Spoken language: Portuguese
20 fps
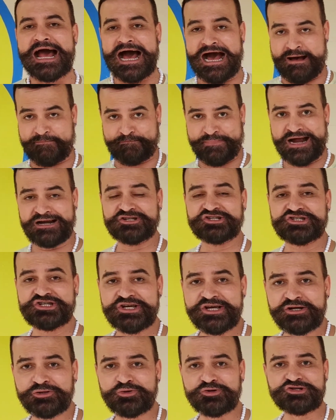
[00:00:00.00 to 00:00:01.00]
A
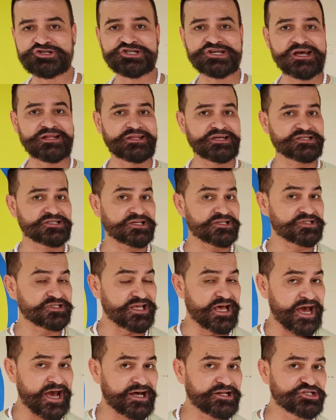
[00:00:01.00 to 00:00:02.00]
partir do dia
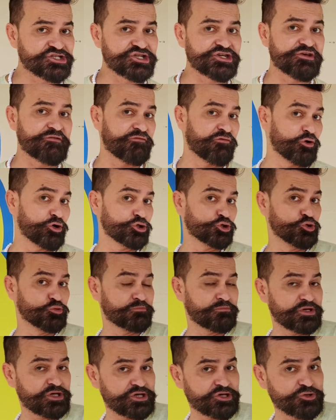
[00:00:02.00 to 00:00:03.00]
17, que foi
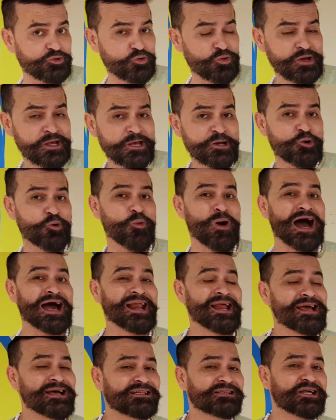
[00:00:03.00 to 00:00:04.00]
domingo,
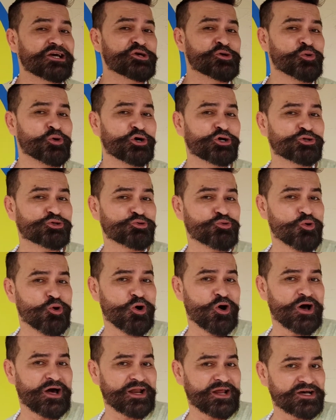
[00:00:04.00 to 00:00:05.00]
48
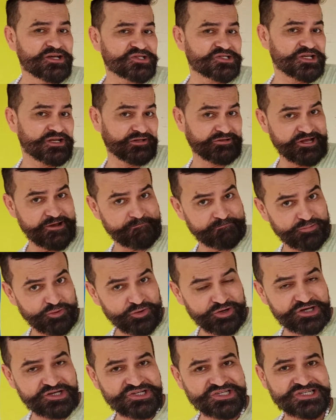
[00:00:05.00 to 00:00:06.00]
horas
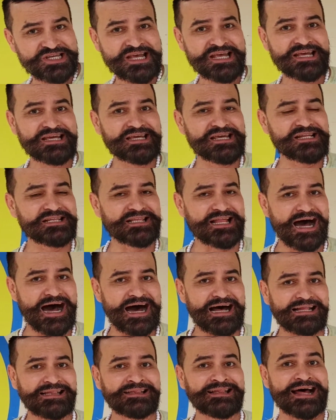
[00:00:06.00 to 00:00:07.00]
depois, que
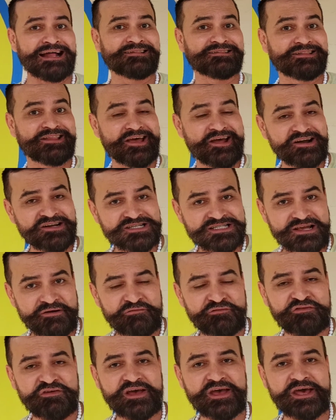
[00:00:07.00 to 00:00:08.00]
dá na
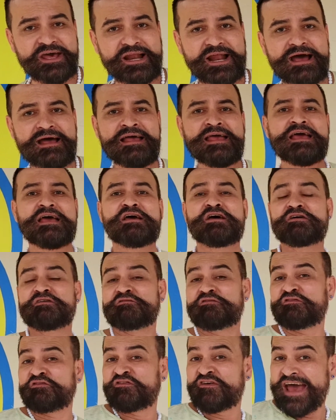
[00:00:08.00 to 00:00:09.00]
terça-feira,
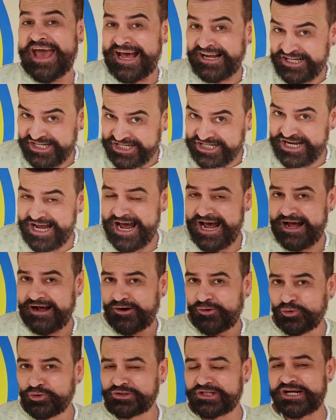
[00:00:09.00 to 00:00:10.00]
fecha
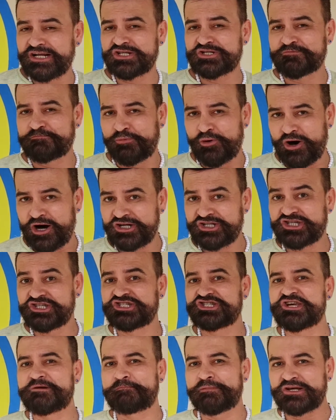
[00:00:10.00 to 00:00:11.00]
o transporte
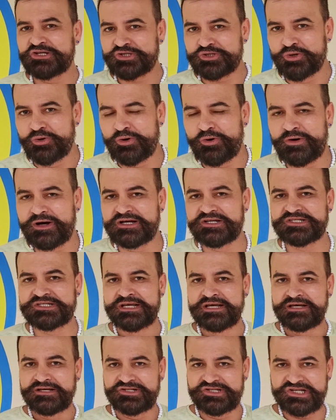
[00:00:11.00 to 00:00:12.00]
de pessoas
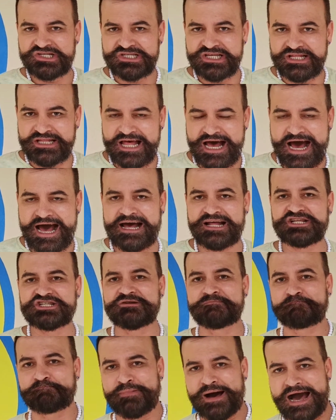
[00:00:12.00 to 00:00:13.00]
de
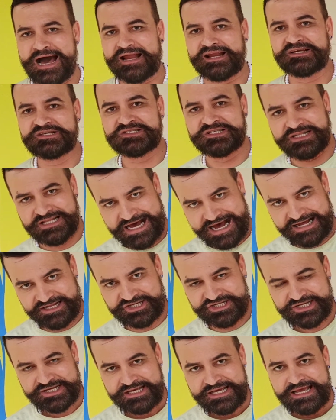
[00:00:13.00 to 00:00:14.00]
cidade para
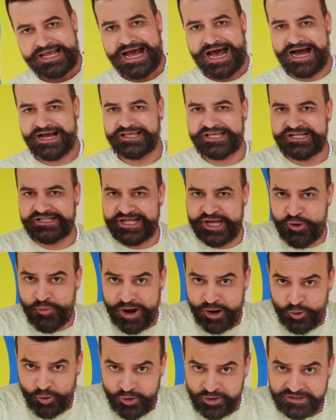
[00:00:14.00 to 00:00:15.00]
cidade. Aqui tem
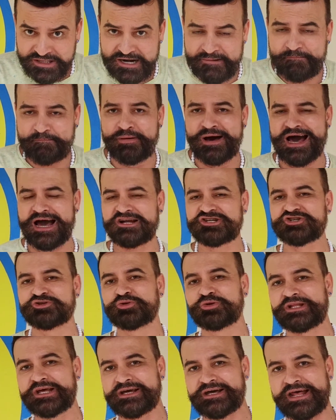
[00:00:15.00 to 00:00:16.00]
uma outra parte
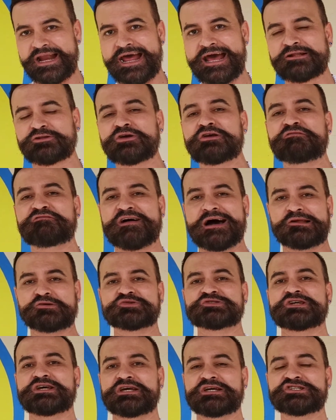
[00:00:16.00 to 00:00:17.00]
do decreto que fala o
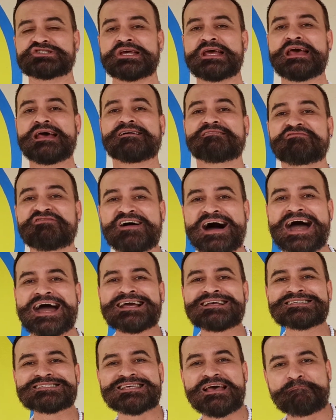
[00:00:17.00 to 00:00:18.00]
seguinte:
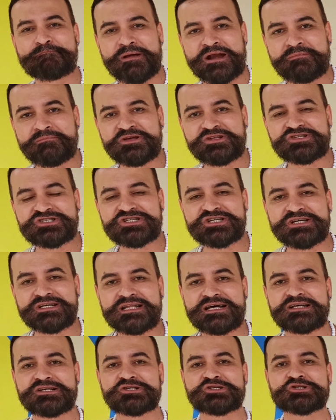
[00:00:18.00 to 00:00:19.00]
vai ser
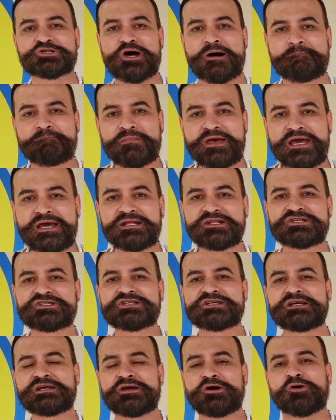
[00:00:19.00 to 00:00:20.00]
permitida
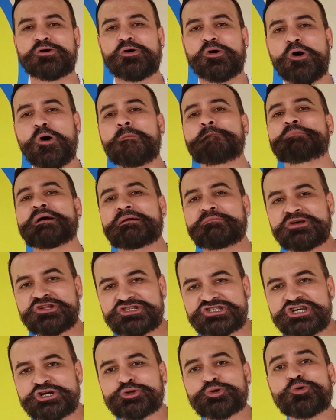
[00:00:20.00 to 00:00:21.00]
somente ou
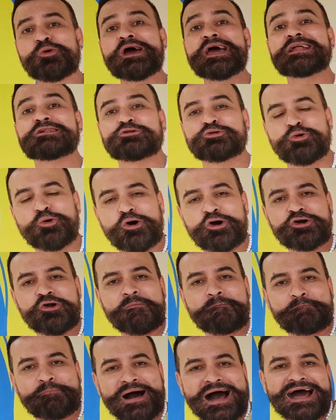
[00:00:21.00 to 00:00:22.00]
permitido o
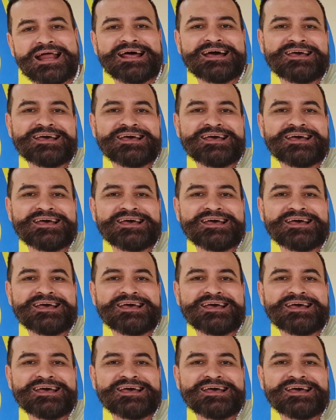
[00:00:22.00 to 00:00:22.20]
retorno para